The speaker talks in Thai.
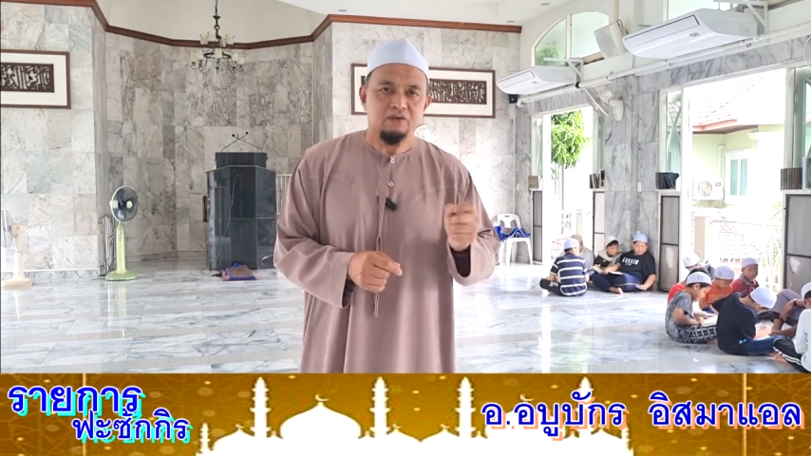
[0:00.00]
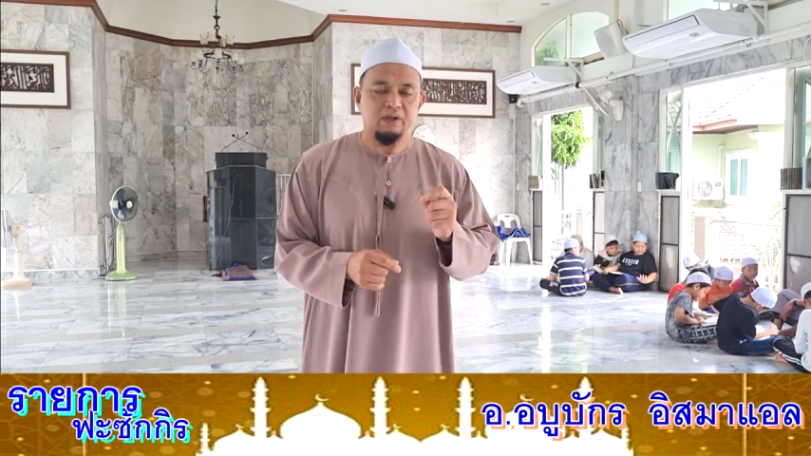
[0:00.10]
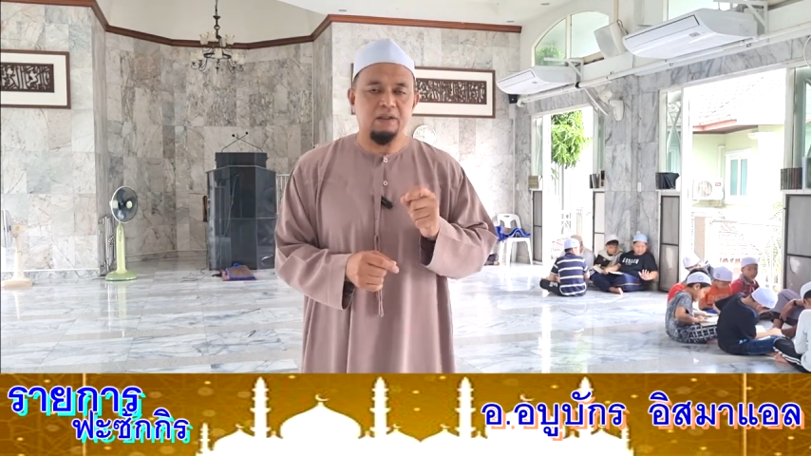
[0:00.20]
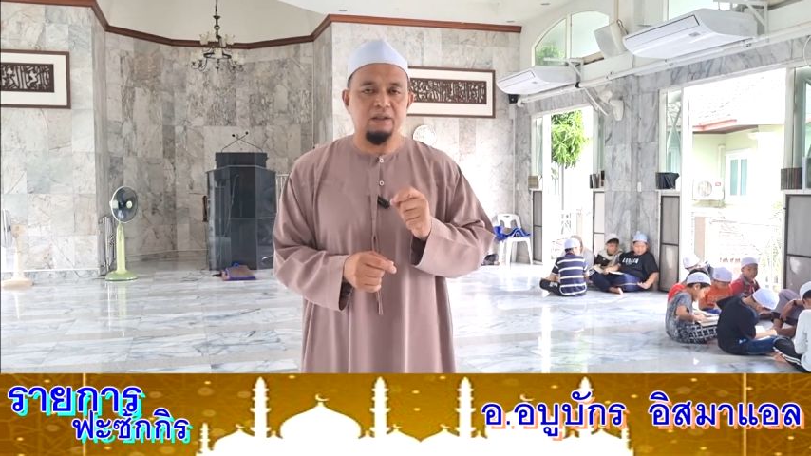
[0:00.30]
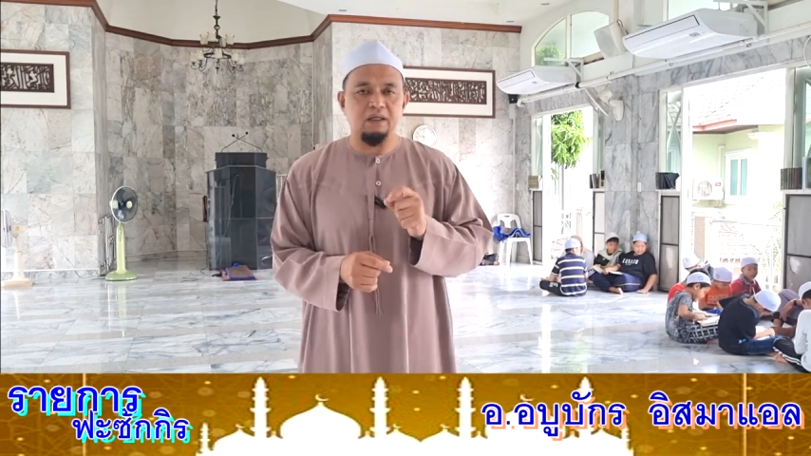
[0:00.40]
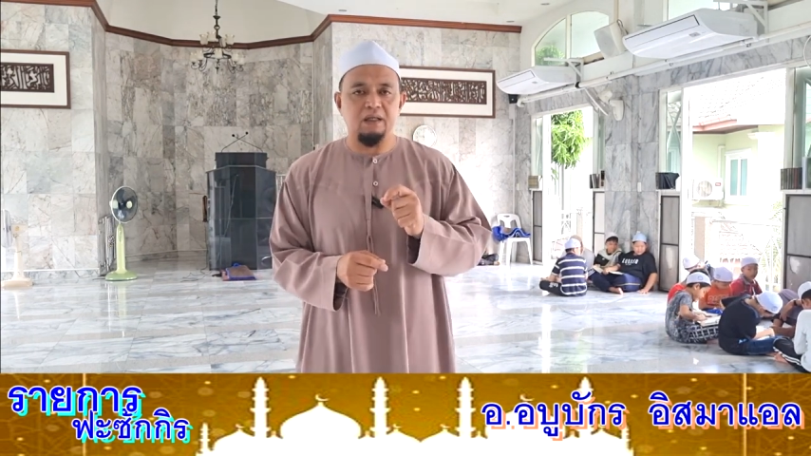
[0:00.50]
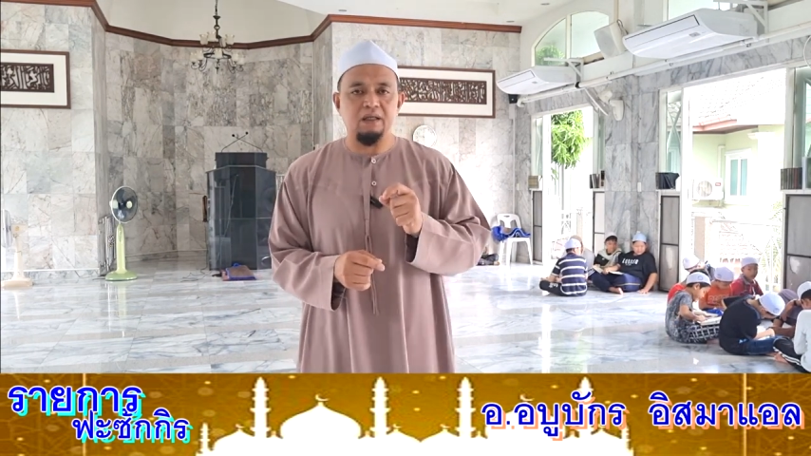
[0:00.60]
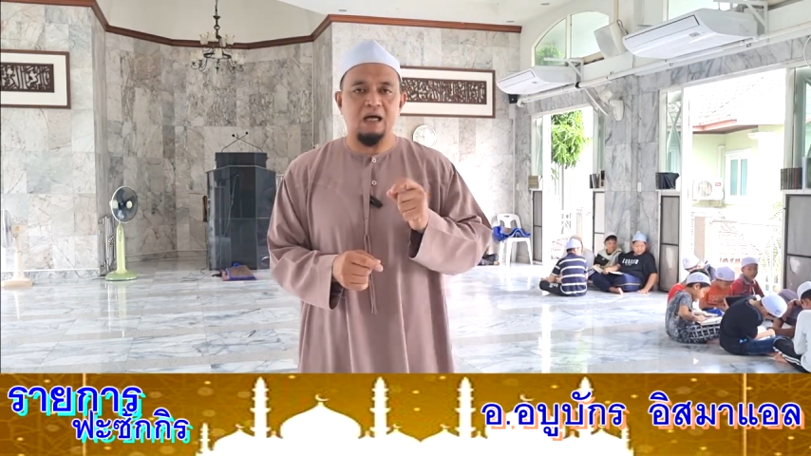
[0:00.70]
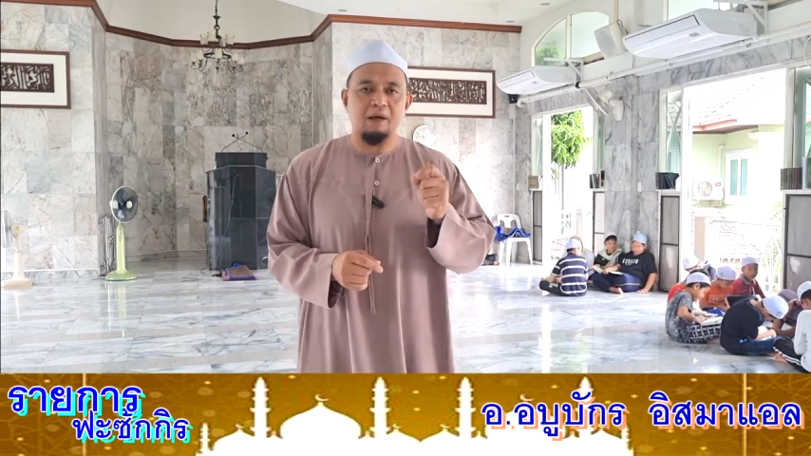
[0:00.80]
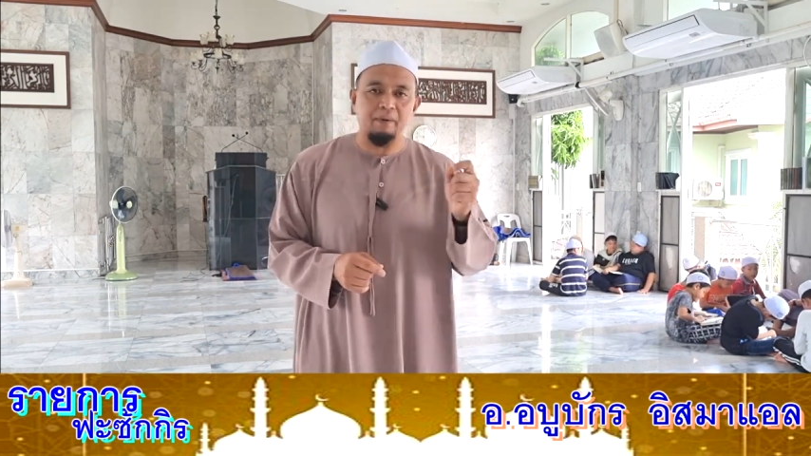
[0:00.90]
สิ่งนี้
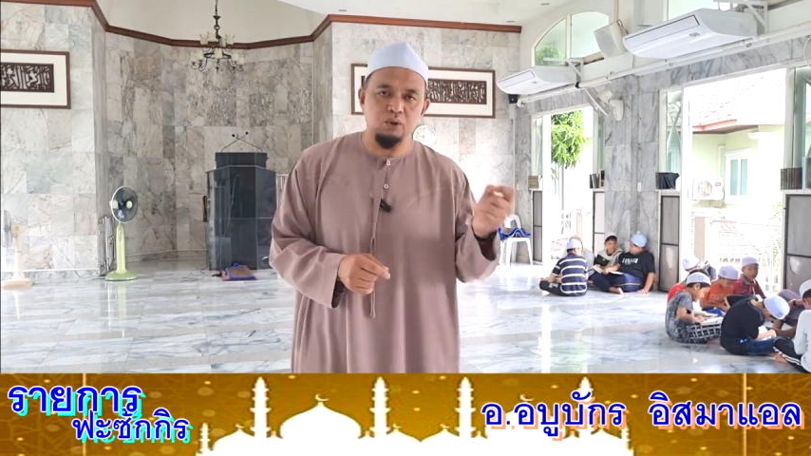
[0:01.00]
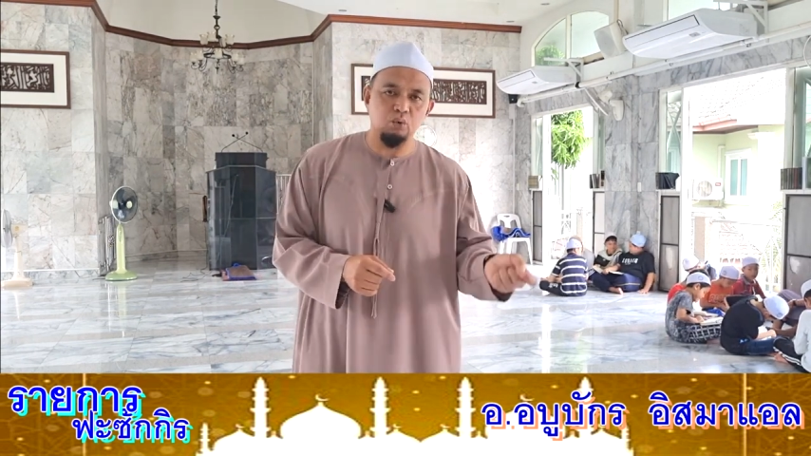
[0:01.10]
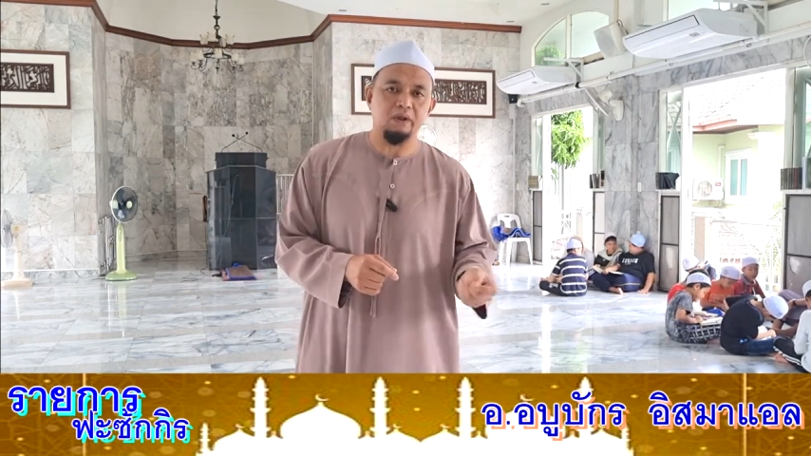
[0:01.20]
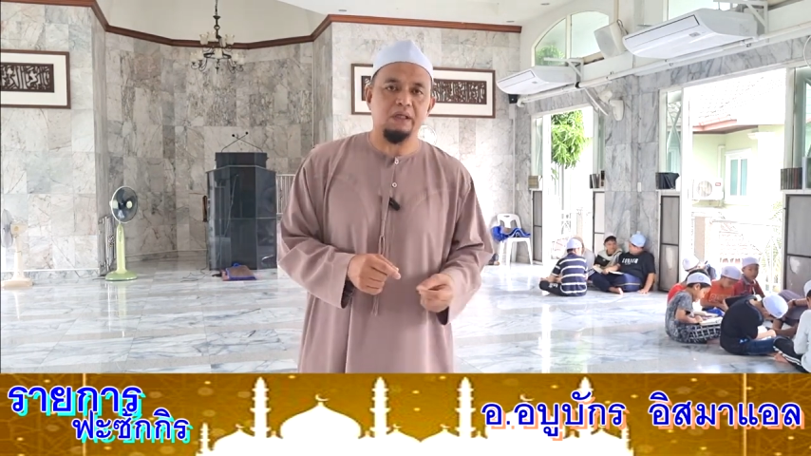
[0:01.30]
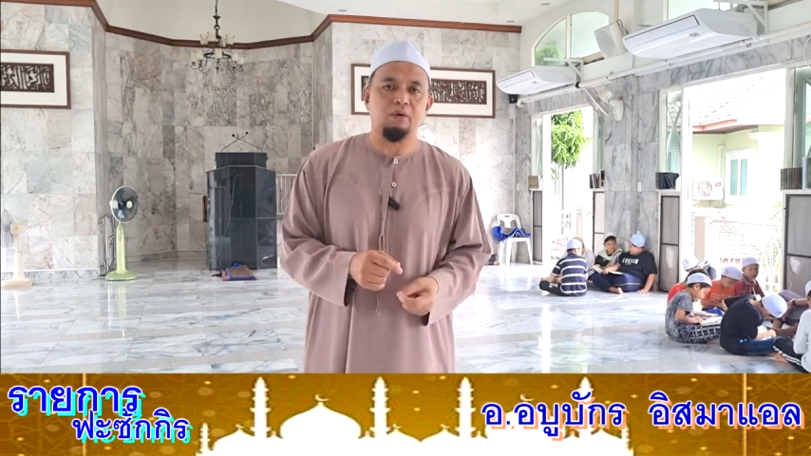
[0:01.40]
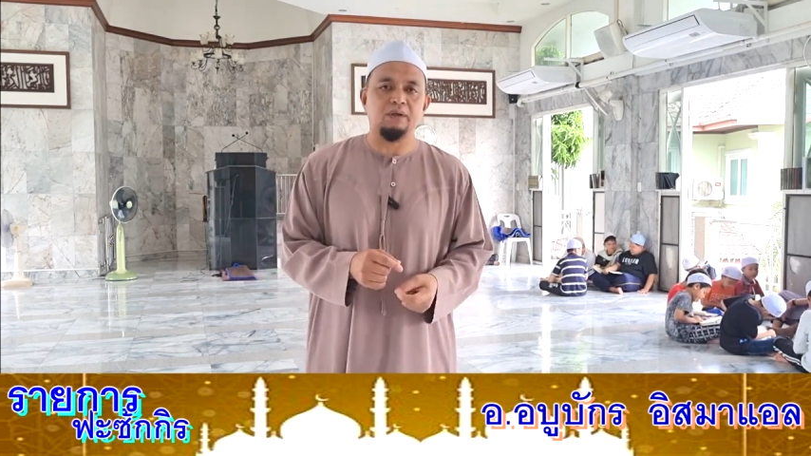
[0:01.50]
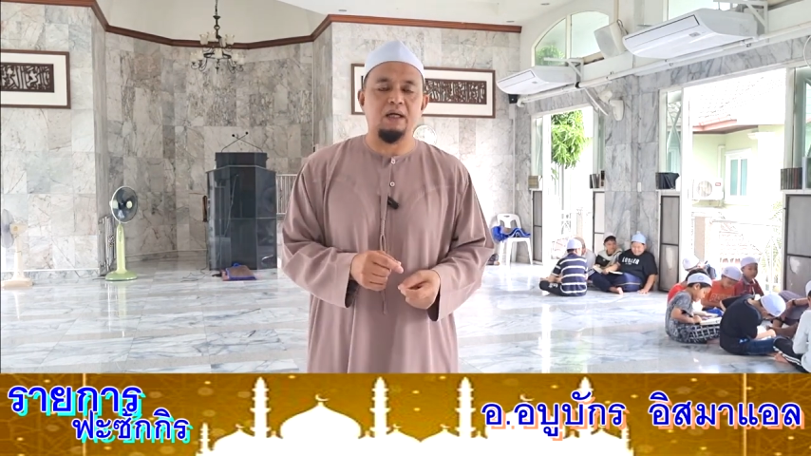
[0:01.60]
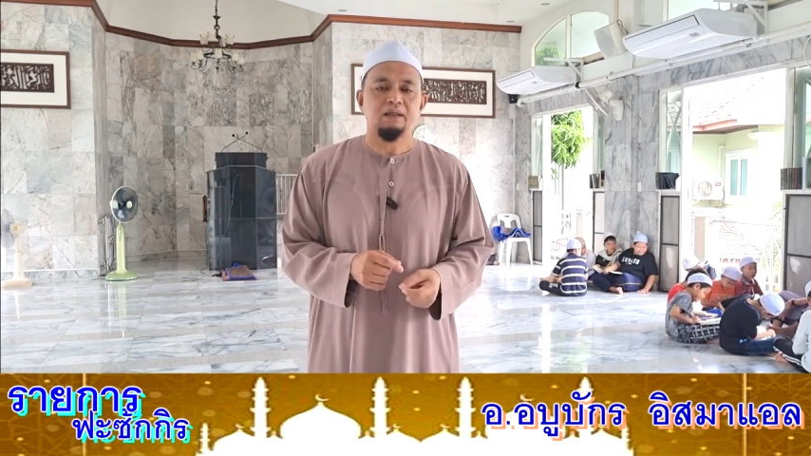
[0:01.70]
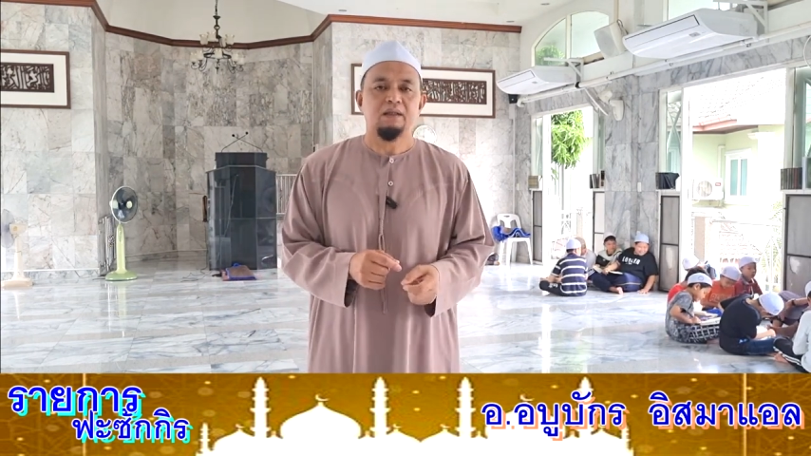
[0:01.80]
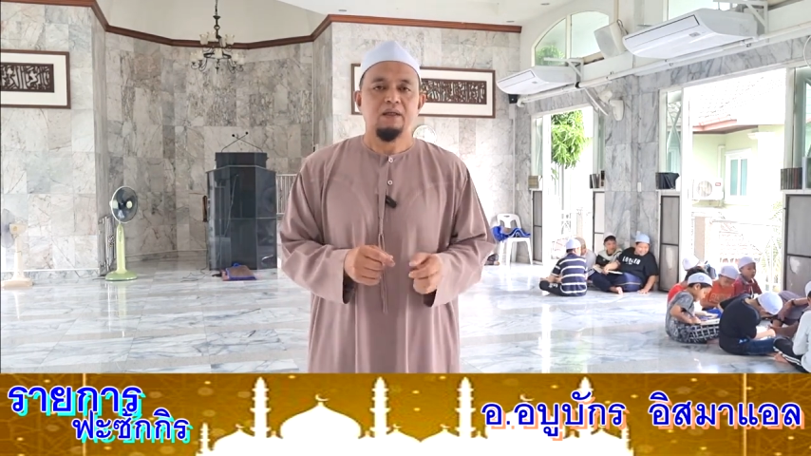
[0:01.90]
ห้ามไปยุ่งเกี่ยวนะ
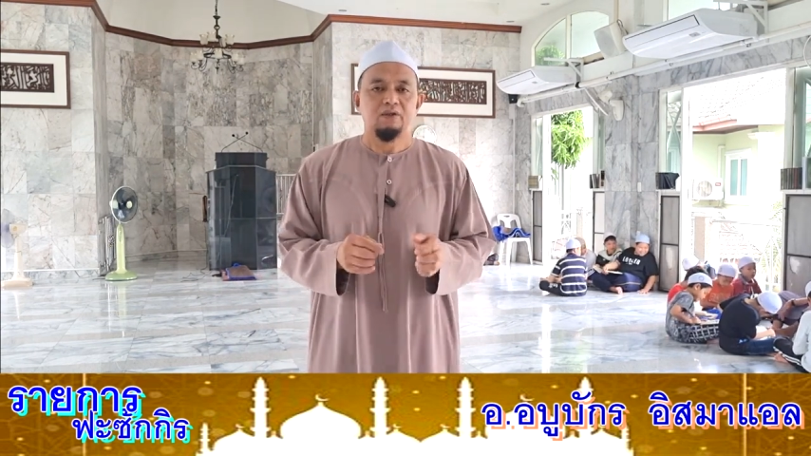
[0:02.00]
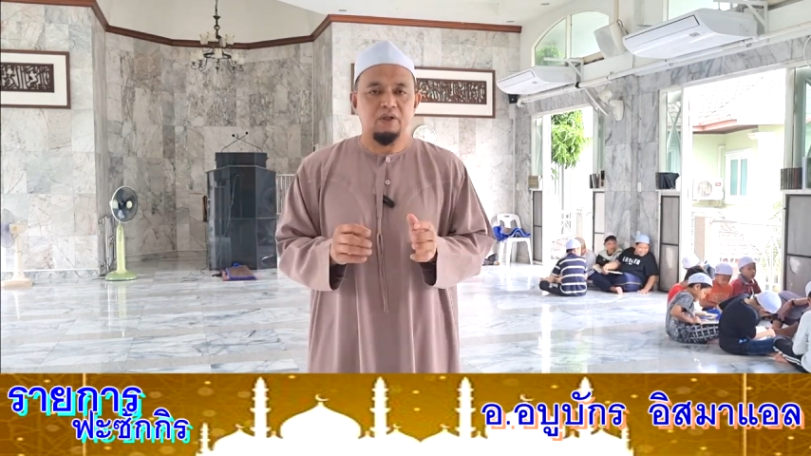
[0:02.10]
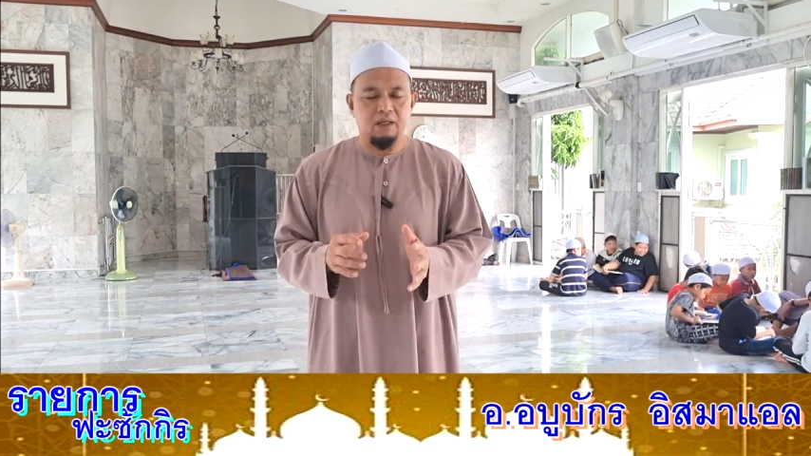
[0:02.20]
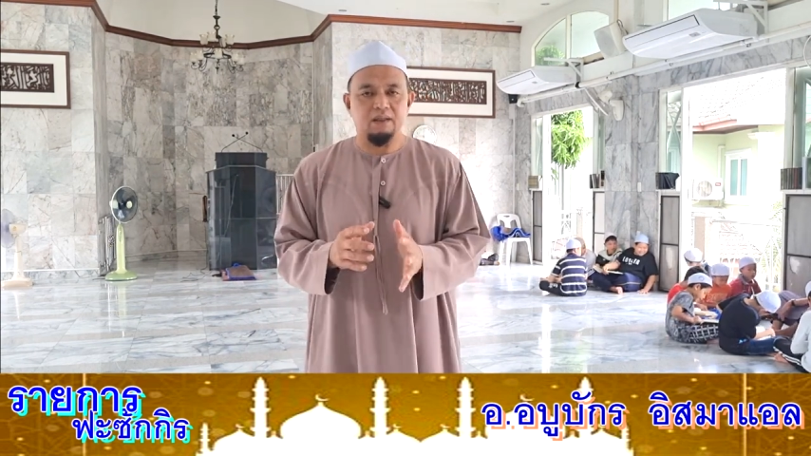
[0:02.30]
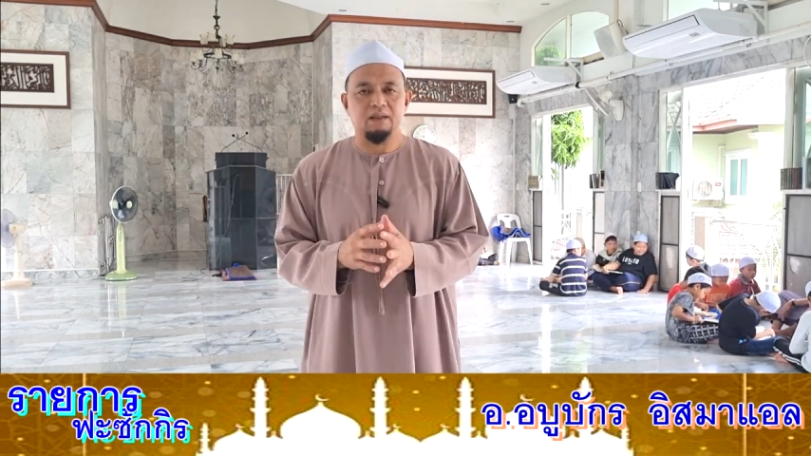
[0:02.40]
เช่น